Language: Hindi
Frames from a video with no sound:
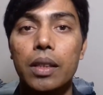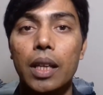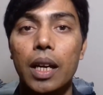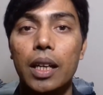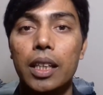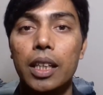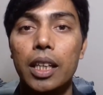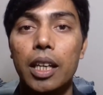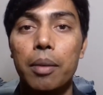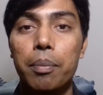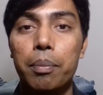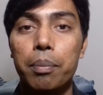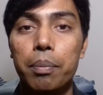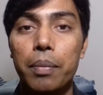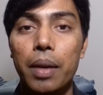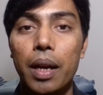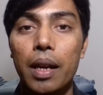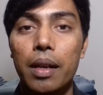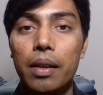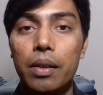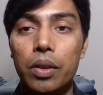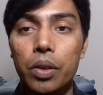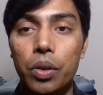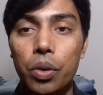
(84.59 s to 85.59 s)
ताकि हम
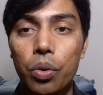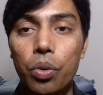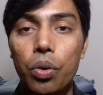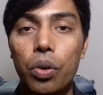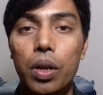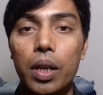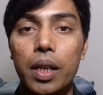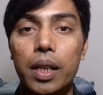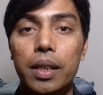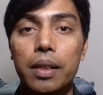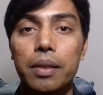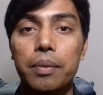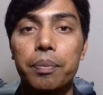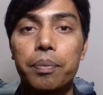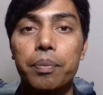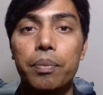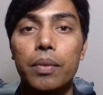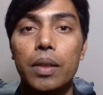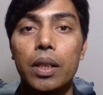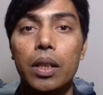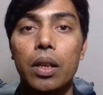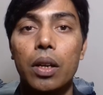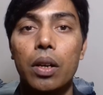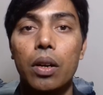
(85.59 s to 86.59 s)
ग्रो eh,
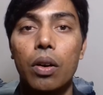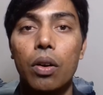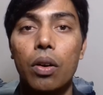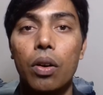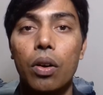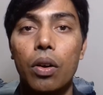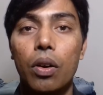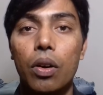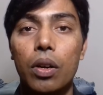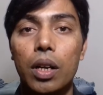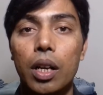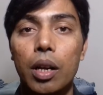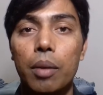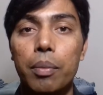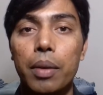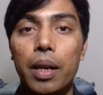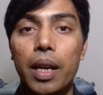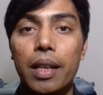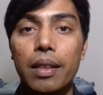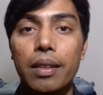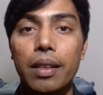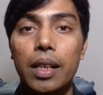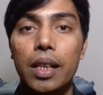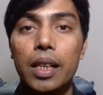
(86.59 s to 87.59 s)
करें और हमें
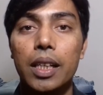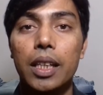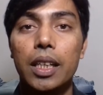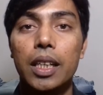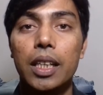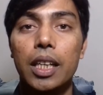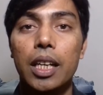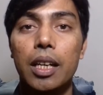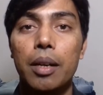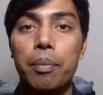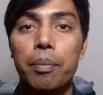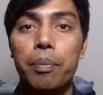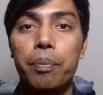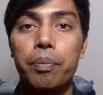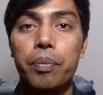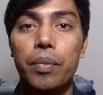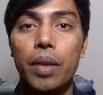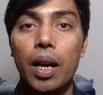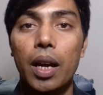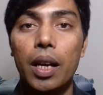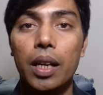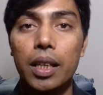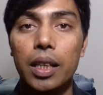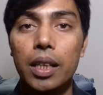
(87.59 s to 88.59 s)
ऐसा लगे कि हम
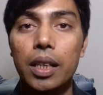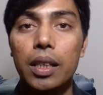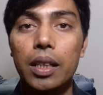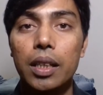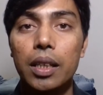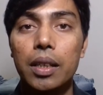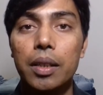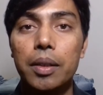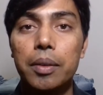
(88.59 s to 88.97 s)
आगे